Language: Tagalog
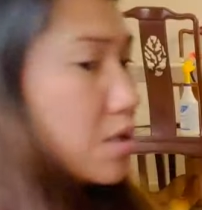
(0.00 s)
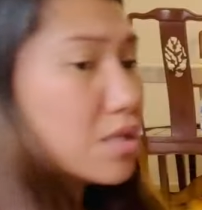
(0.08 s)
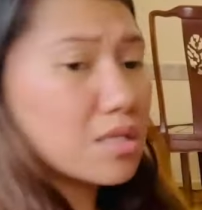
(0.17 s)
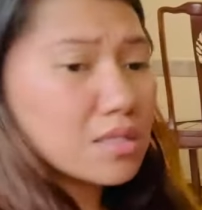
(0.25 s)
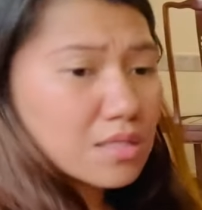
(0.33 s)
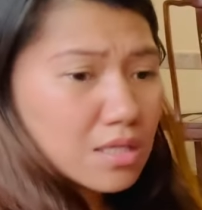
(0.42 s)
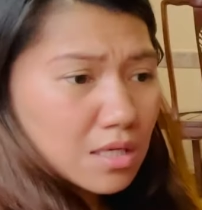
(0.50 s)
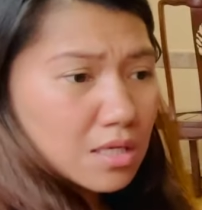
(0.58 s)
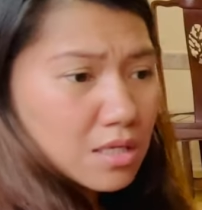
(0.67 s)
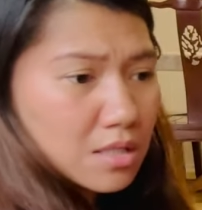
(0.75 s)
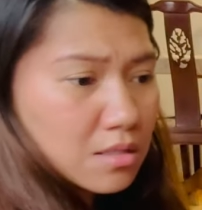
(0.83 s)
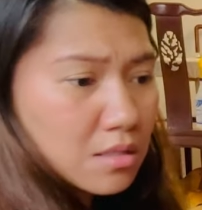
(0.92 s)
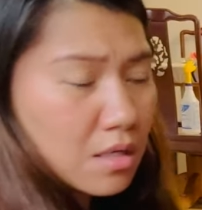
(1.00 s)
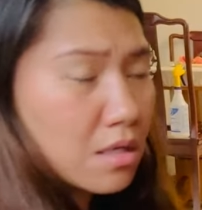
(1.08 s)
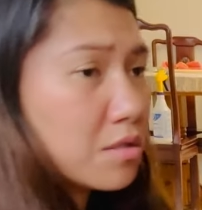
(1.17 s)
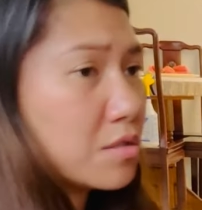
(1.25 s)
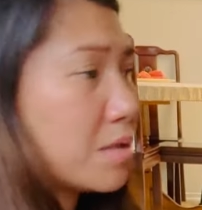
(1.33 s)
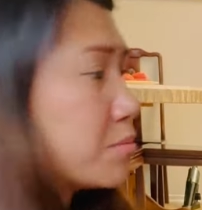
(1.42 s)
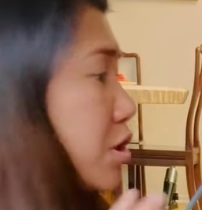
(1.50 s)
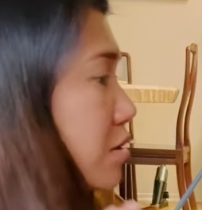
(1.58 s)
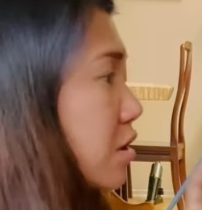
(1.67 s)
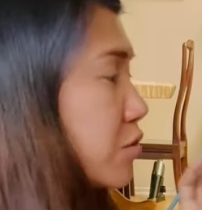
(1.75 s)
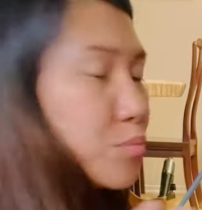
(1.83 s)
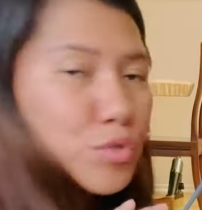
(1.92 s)
And then, ayun, I'm just
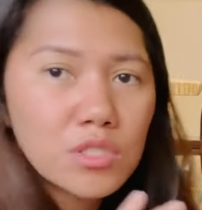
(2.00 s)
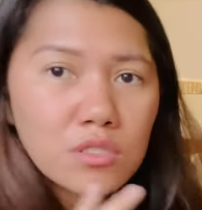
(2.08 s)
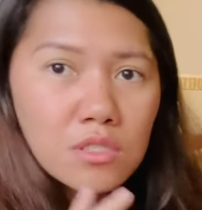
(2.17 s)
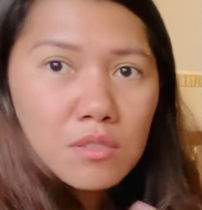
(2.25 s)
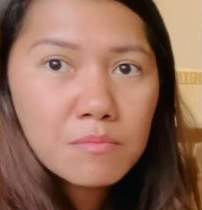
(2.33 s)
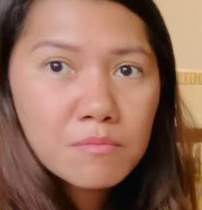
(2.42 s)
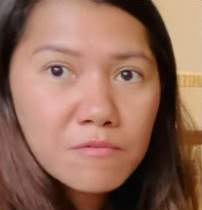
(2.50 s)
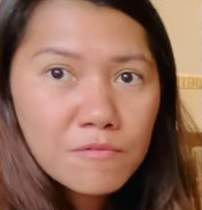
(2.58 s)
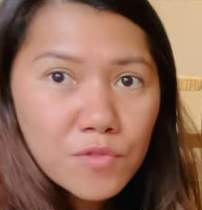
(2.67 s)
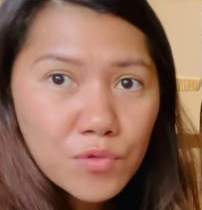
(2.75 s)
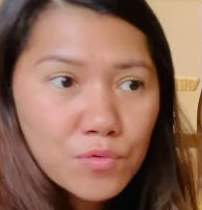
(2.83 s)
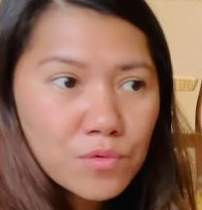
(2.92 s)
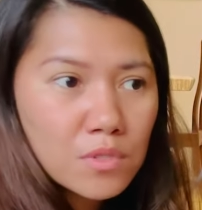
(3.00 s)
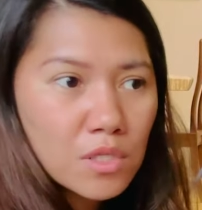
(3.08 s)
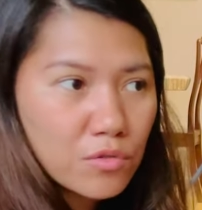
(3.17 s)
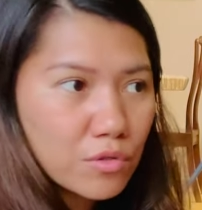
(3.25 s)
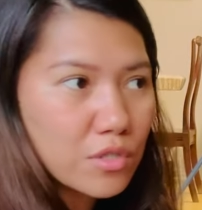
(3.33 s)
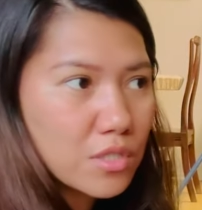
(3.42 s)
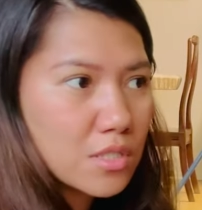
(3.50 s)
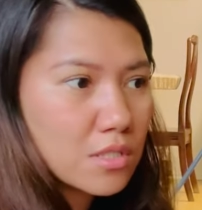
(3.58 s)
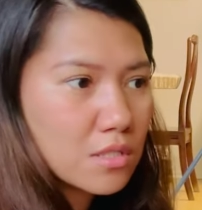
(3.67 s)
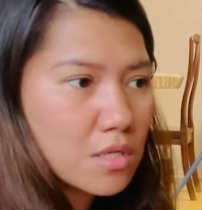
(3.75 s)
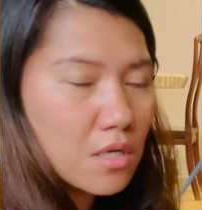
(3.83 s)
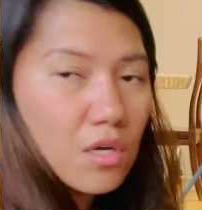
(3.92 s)
gonna put some few
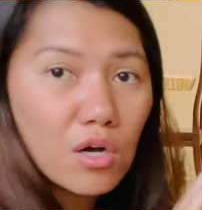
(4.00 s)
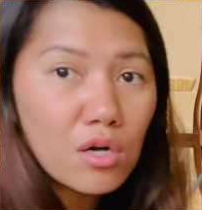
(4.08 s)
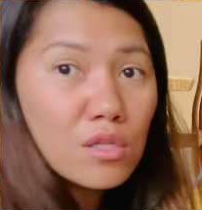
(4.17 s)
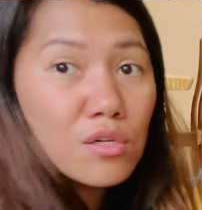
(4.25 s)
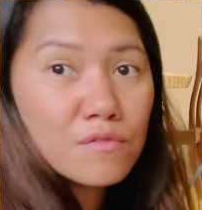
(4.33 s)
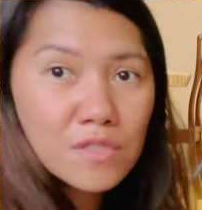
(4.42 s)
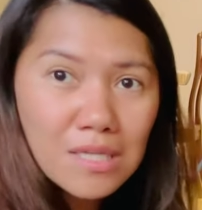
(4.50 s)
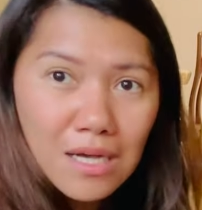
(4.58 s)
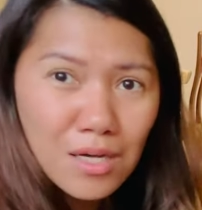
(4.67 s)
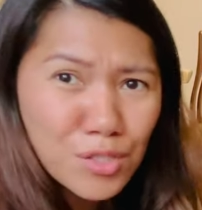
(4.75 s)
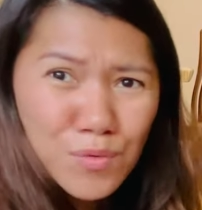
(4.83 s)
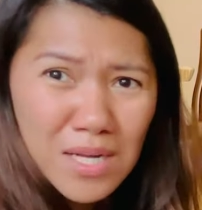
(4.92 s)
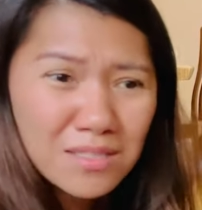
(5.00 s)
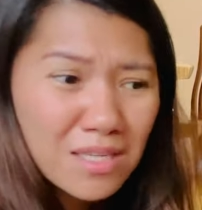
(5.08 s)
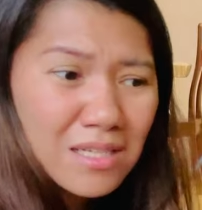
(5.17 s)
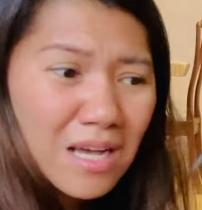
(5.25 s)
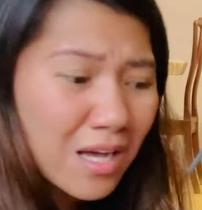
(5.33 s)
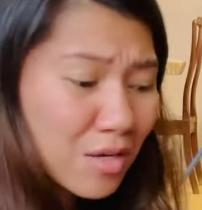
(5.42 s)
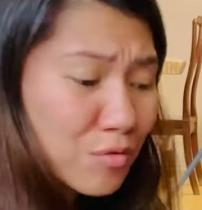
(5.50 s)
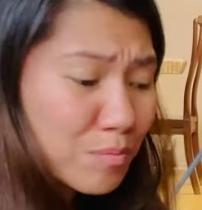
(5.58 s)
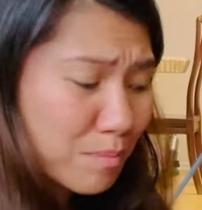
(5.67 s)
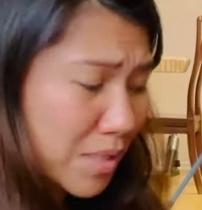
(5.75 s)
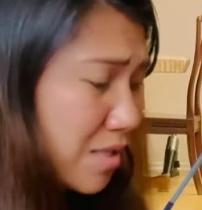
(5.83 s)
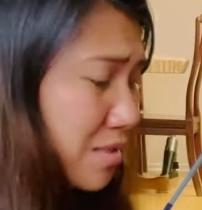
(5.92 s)
decors all over the house. Wala talaga akong
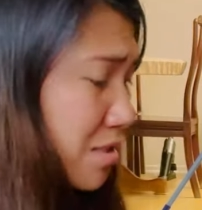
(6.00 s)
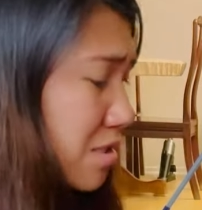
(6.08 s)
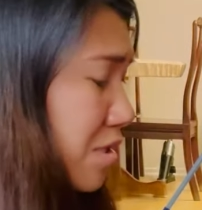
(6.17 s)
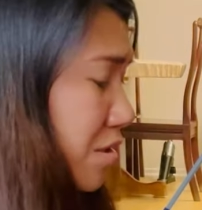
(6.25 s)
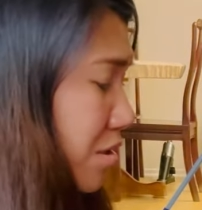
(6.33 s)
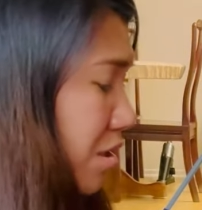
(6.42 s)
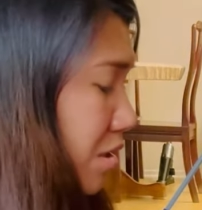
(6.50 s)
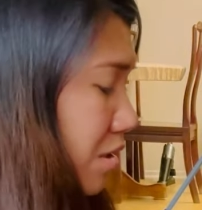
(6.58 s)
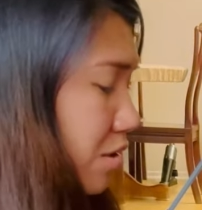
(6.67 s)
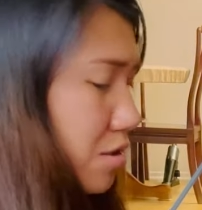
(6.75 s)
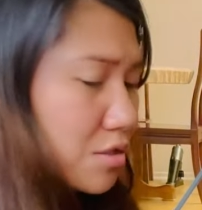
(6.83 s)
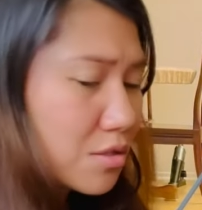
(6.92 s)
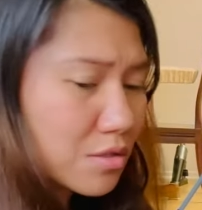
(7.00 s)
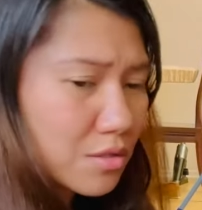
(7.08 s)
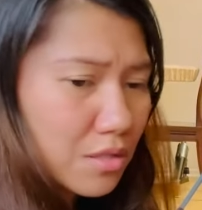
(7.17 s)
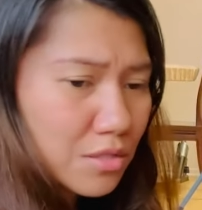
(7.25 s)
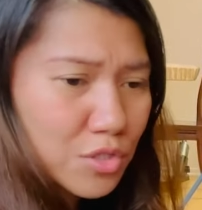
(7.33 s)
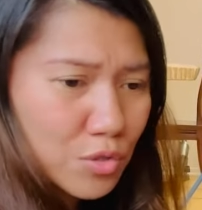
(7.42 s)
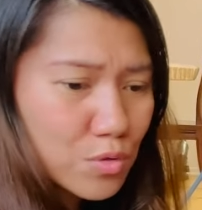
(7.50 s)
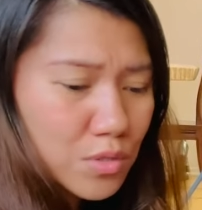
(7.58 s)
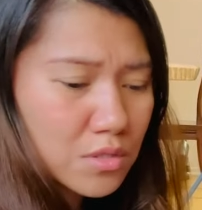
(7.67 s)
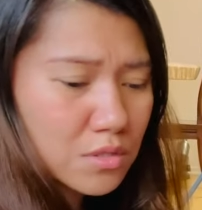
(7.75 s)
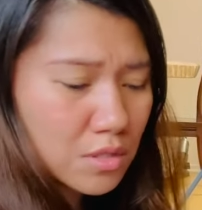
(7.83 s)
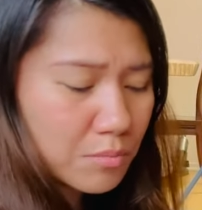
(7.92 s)
plan. I just chose
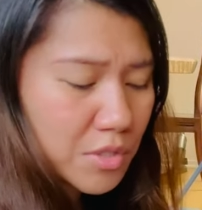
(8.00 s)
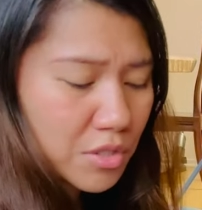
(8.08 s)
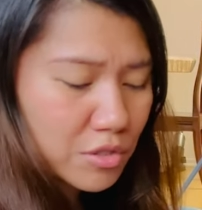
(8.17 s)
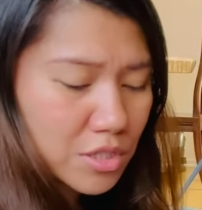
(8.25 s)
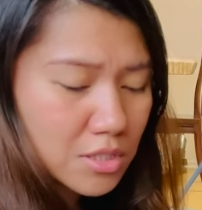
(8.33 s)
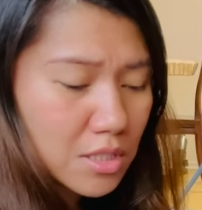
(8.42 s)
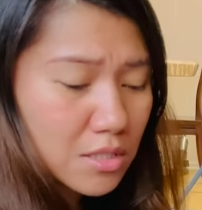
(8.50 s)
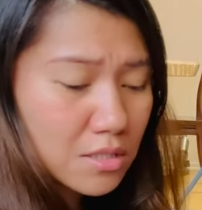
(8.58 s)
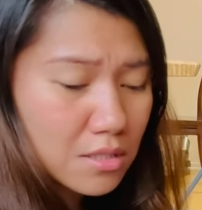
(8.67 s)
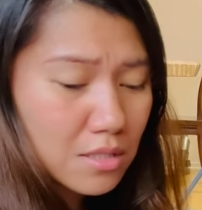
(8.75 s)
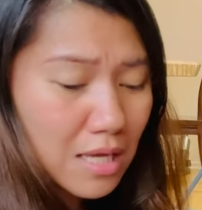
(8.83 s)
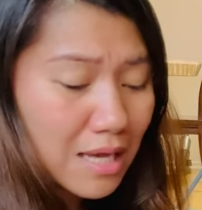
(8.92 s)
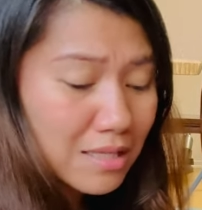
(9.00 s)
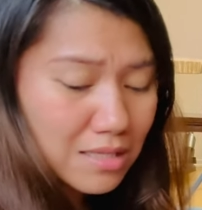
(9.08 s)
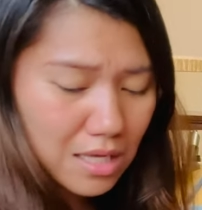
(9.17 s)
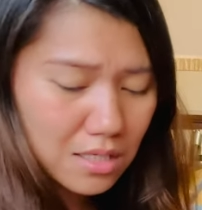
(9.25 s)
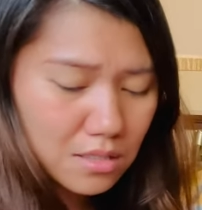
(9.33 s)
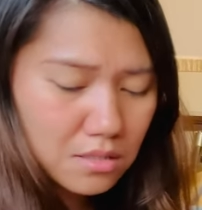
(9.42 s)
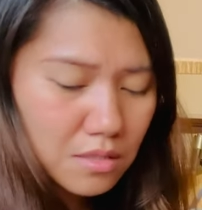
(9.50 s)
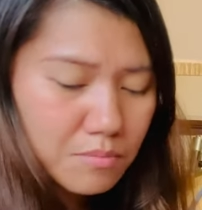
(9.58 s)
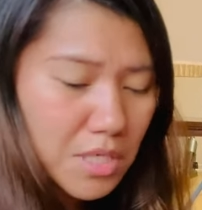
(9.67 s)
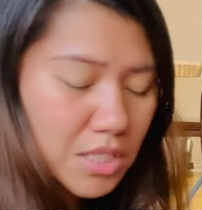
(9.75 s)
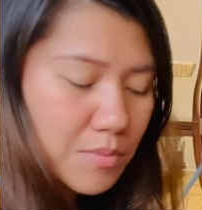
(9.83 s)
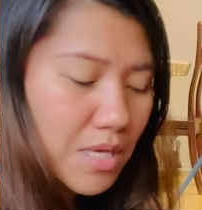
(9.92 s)
some decors that I like, that
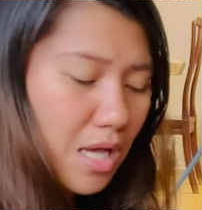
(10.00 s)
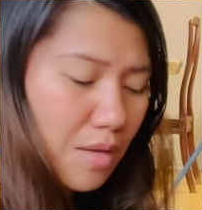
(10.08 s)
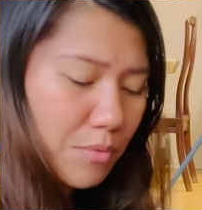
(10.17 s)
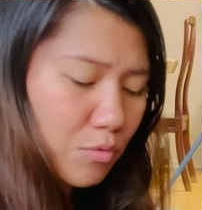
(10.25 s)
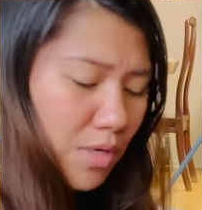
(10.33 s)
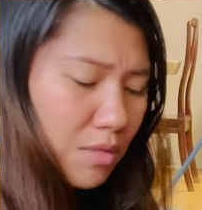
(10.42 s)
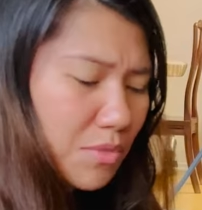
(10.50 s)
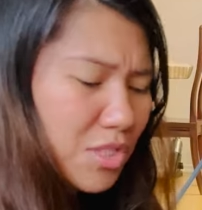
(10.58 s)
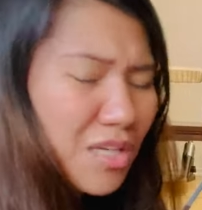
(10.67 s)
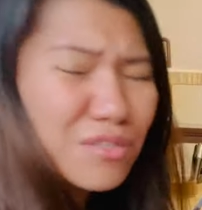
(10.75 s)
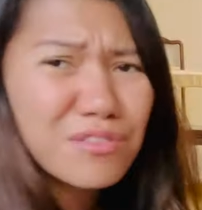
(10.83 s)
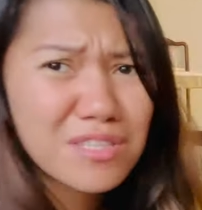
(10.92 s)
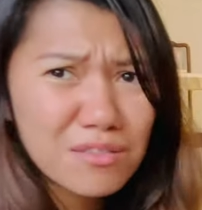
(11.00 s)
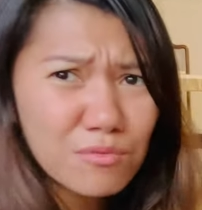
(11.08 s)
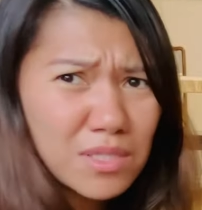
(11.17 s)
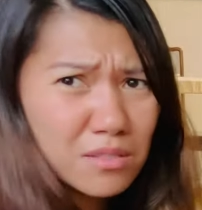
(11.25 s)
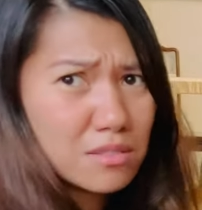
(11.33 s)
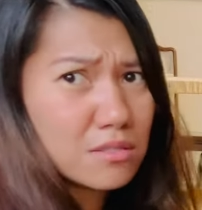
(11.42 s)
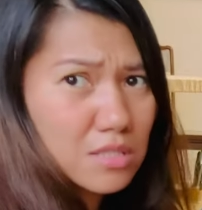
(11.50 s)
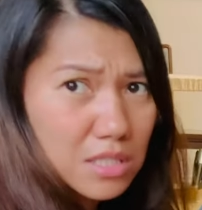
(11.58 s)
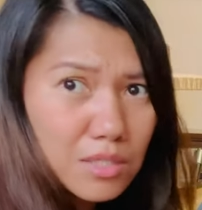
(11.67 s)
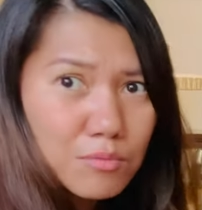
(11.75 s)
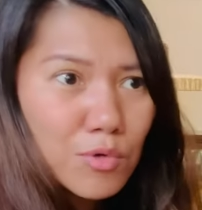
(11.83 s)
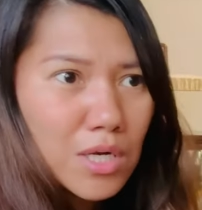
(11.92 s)
makes me happy. Walang masyadong, walang
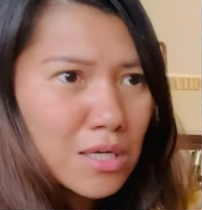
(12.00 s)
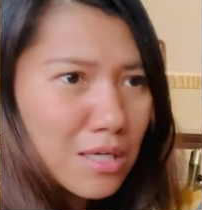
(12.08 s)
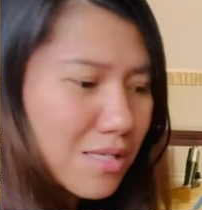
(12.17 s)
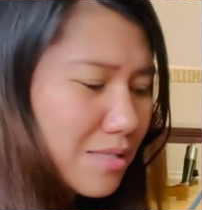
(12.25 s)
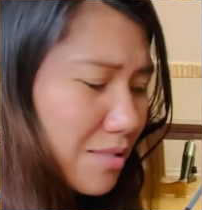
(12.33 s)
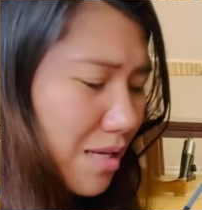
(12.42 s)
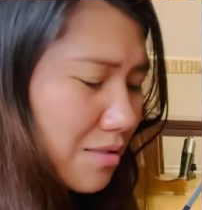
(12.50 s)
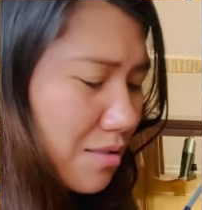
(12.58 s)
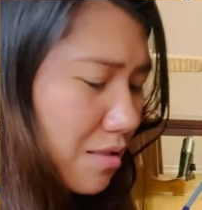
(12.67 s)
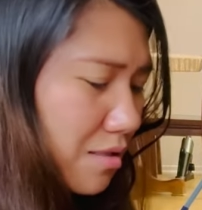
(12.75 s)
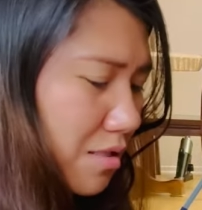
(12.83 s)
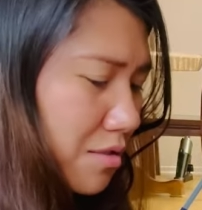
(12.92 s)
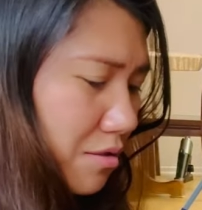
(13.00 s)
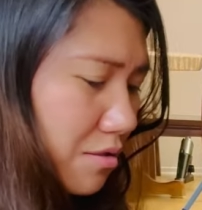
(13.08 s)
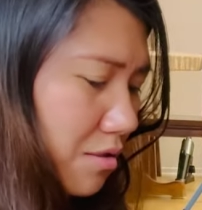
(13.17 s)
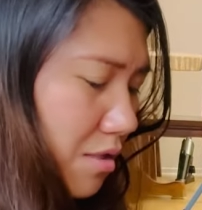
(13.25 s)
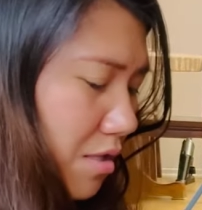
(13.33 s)
theme, walang aesthetic, ganun.